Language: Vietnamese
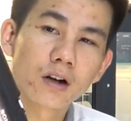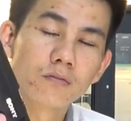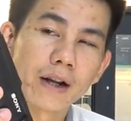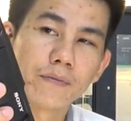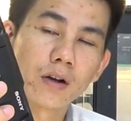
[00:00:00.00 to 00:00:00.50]

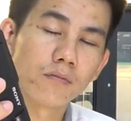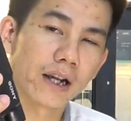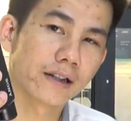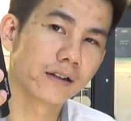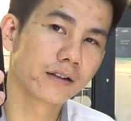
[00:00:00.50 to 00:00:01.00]
Không đẹp long
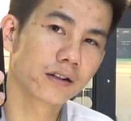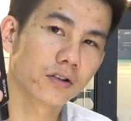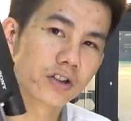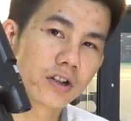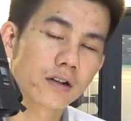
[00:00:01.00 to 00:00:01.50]
lanh như những
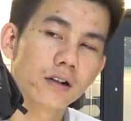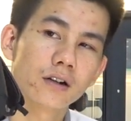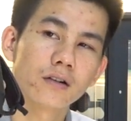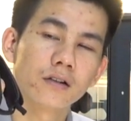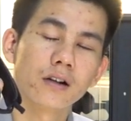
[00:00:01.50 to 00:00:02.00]
con trước,
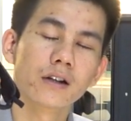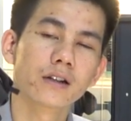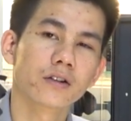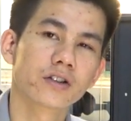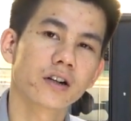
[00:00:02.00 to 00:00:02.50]
còn
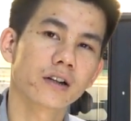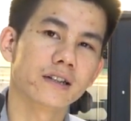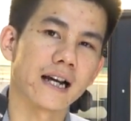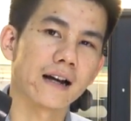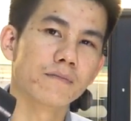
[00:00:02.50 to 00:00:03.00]
những con trước
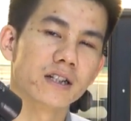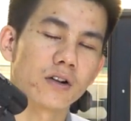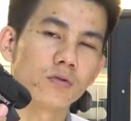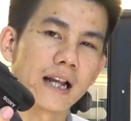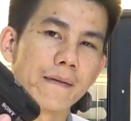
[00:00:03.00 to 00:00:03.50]
thì giá mười
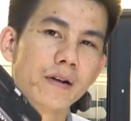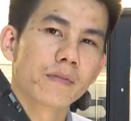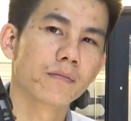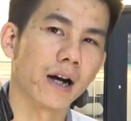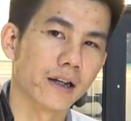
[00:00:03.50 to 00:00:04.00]
sáu, tám,
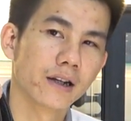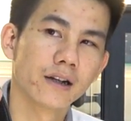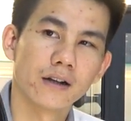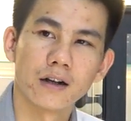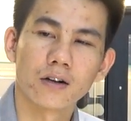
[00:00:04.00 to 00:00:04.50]
mười bảy.
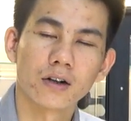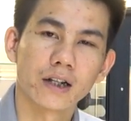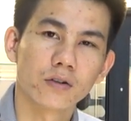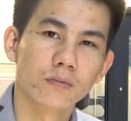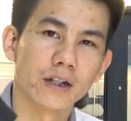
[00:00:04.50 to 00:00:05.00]
Con
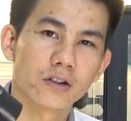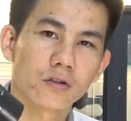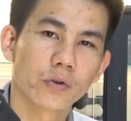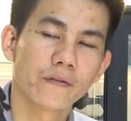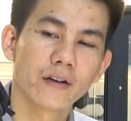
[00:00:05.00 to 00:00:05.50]
này Tùng để
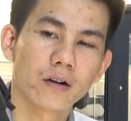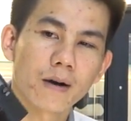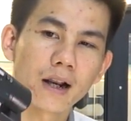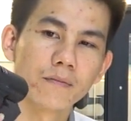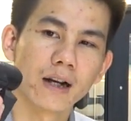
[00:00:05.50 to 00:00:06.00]
cho quý vị và các
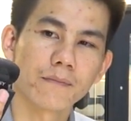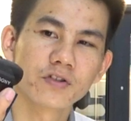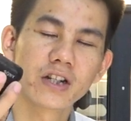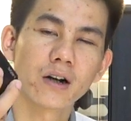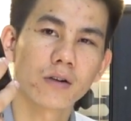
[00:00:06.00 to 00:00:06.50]
bạn là mười lăm
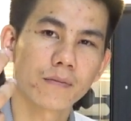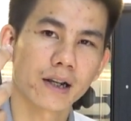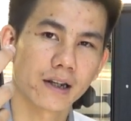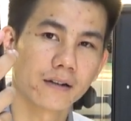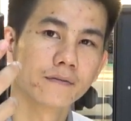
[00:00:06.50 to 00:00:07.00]
triệu các
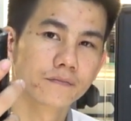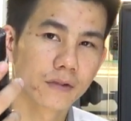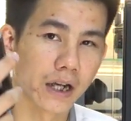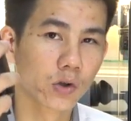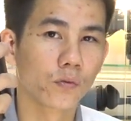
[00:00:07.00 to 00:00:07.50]
bạn nhé.
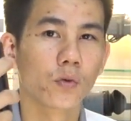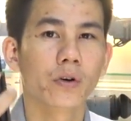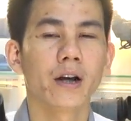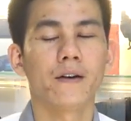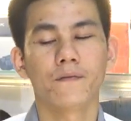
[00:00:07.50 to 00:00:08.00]
Đầy đủ phụ
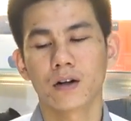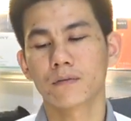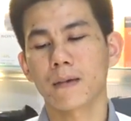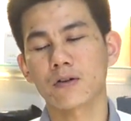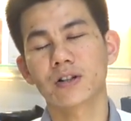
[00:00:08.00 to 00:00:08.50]
kiện,
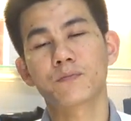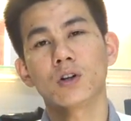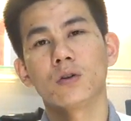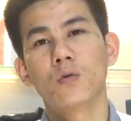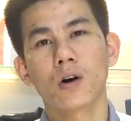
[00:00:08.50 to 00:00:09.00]
vẫn bao ship
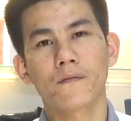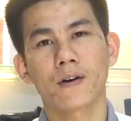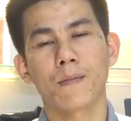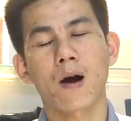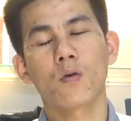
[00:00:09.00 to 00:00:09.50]
toàn quốc
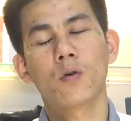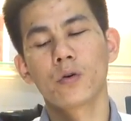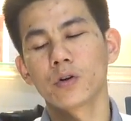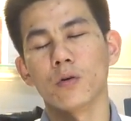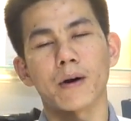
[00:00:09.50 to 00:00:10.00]
và bao
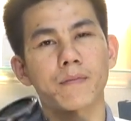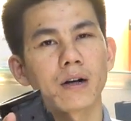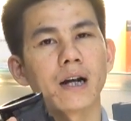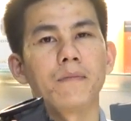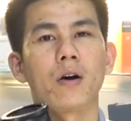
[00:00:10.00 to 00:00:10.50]
lỗi đổi máy
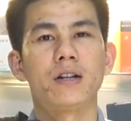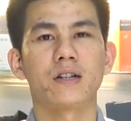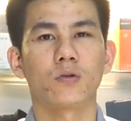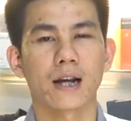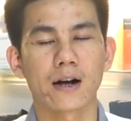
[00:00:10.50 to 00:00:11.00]
mười ngày, bảo hành
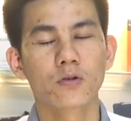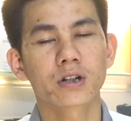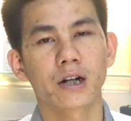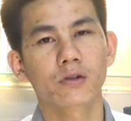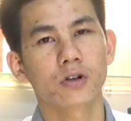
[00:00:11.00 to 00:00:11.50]
sáu tháng, hỗ
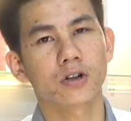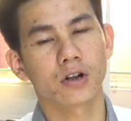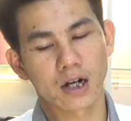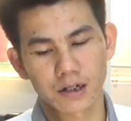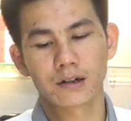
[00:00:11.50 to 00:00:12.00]
trợ kỹ thuật
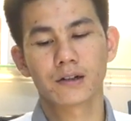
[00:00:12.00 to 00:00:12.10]
trọn đời.